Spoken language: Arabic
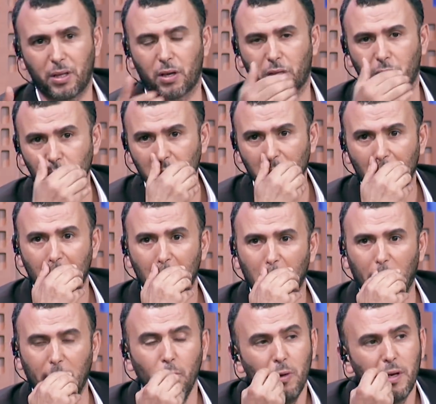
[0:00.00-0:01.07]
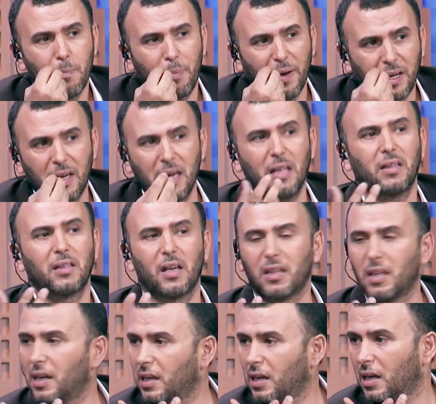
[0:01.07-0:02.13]
عرضوني قالوا لي بكيتنا
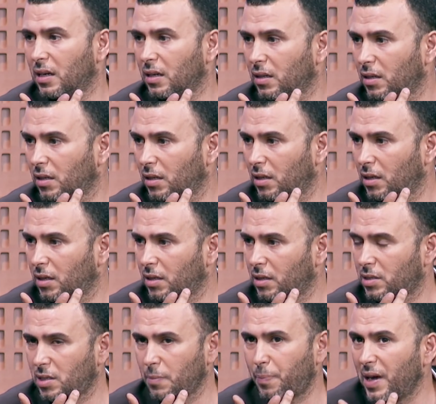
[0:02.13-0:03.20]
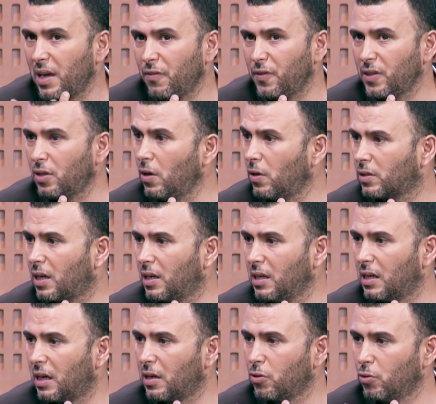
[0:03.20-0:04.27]
دليله سي با ايفيدون
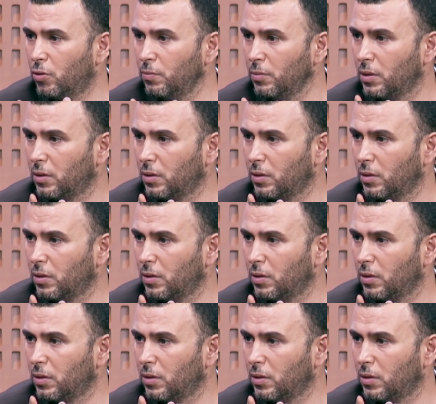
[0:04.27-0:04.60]
دليل اليوم